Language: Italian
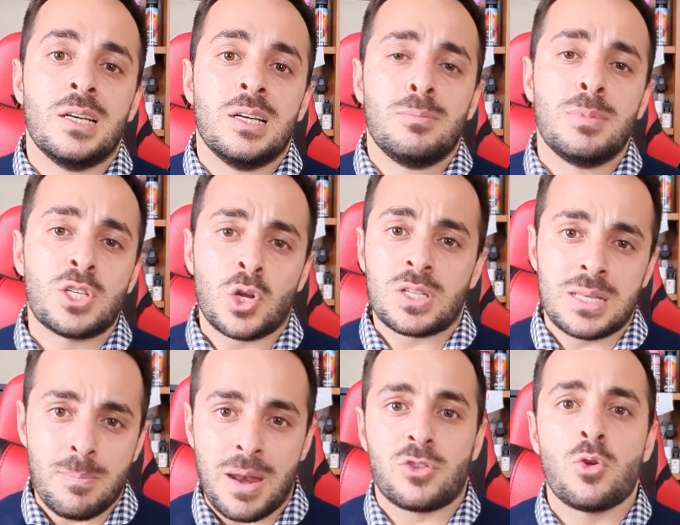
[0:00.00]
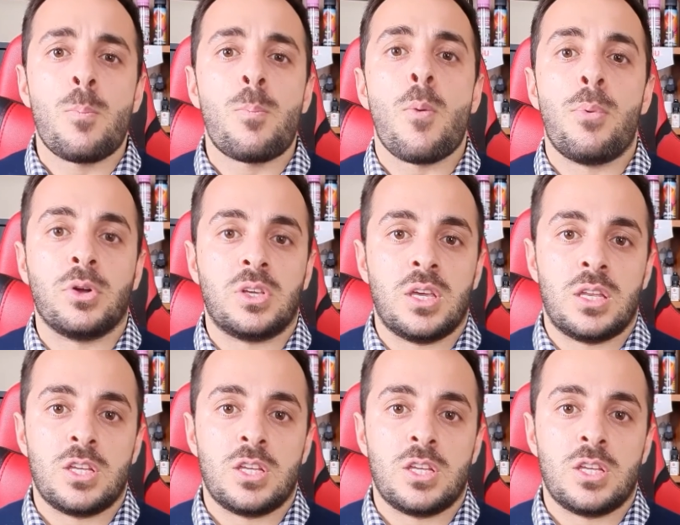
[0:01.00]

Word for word: mi sono sembrati un po' pochini,